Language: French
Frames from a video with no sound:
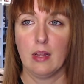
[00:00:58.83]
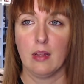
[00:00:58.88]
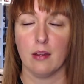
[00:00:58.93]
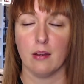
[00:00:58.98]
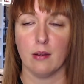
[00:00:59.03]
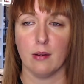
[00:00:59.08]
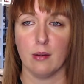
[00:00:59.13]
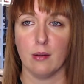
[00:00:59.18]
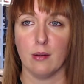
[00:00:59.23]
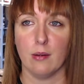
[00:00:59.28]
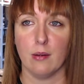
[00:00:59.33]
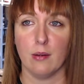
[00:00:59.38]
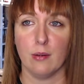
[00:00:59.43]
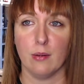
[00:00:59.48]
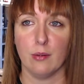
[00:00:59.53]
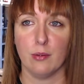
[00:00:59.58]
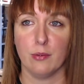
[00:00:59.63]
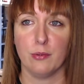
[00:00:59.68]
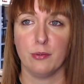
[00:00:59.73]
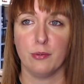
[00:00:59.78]

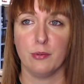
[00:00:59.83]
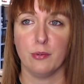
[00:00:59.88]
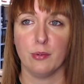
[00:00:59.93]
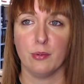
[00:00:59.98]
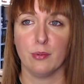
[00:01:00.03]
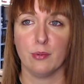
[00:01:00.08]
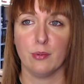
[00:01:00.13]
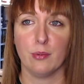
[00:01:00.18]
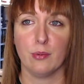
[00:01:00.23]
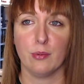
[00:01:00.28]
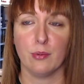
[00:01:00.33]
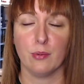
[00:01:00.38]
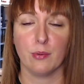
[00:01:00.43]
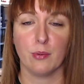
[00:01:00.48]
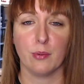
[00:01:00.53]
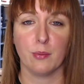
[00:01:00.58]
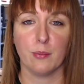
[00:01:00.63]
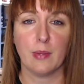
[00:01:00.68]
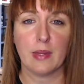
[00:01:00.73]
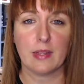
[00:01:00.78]
euh, dont,
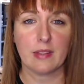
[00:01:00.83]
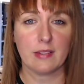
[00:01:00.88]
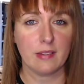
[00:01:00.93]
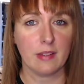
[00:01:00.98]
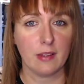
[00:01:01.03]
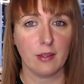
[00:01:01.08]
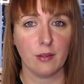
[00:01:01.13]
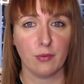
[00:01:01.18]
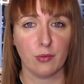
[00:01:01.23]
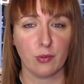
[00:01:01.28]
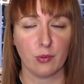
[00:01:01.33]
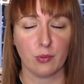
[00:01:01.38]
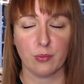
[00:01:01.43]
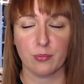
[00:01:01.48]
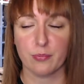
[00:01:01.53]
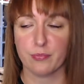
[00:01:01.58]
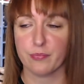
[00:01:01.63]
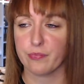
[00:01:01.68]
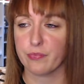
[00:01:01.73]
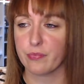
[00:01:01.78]
Max évolue.
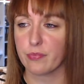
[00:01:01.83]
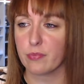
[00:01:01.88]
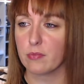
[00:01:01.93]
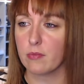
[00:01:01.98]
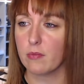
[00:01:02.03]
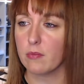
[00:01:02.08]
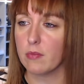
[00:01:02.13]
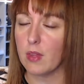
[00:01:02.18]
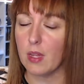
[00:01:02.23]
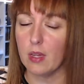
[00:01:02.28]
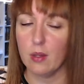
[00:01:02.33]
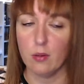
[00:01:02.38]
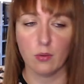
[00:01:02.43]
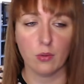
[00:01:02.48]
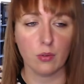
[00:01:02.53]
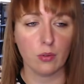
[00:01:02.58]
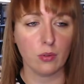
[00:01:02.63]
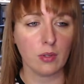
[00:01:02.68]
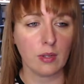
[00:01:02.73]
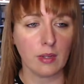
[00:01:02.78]

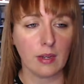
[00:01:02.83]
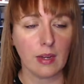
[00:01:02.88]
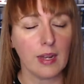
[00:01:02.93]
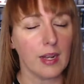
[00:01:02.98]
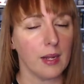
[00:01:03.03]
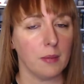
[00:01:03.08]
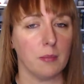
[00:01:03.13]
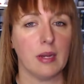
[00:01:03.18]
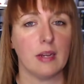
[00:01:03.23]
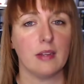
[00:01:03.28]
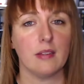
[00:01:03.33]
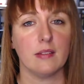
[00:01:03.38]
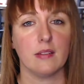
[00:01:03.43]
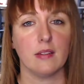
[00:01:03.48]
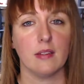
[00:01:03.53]
Donc, à la base,